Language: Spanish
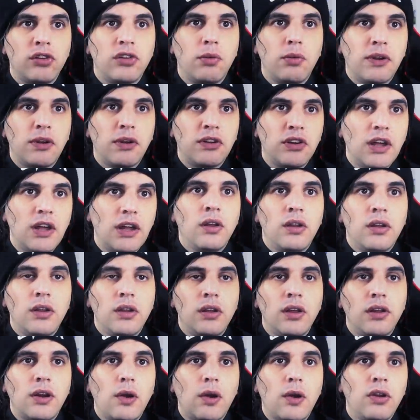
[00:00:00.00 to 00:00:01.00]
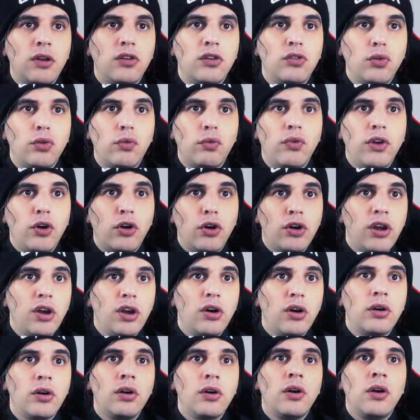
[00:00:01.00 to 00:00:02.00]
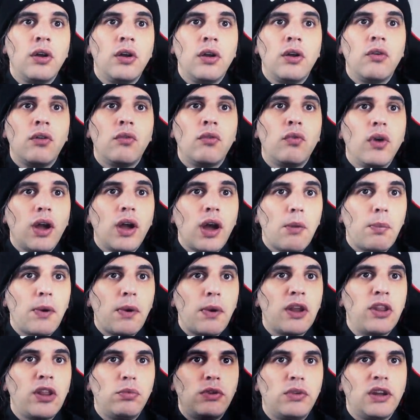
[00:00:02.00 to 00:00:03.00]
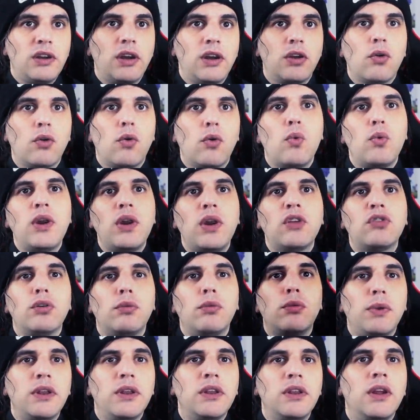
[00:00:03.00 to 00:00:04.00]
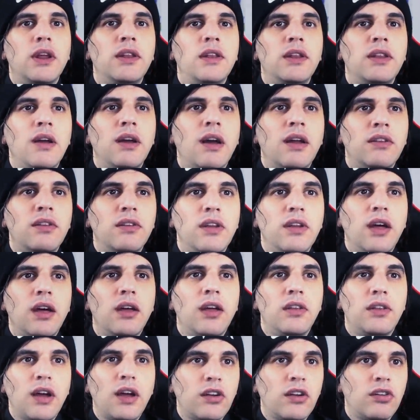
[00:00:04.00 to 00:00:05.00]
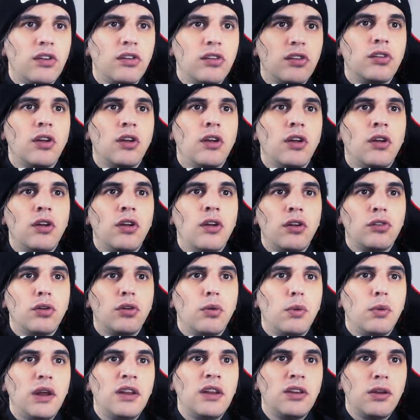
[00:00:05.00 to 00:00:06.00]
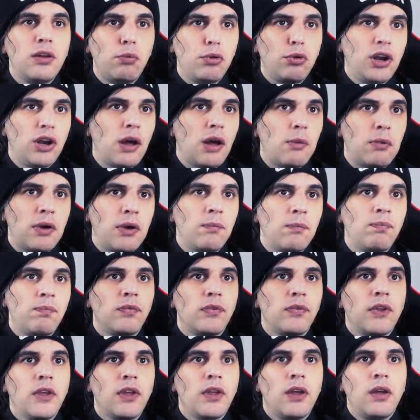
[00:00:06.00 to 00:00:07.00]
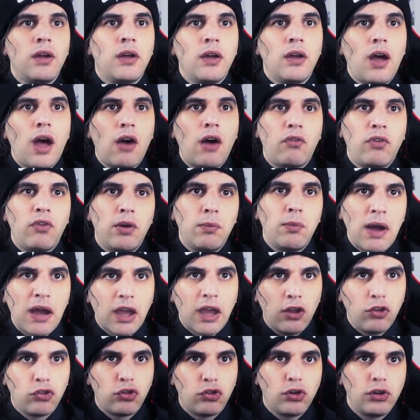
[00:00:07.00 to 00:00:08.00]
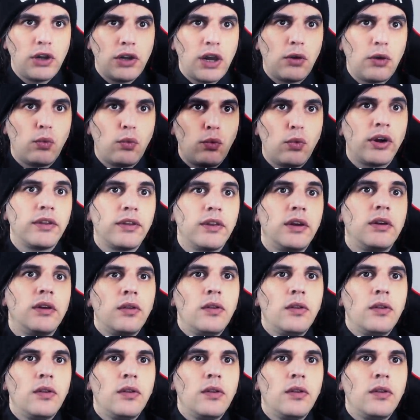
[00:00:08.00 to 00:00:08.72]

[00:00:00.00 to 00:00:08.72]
espaciales, y a través de su fijoneo fue capaz de obtener una sorprendente cantidad de detalles sobre este programa. Afirma que Solar Warden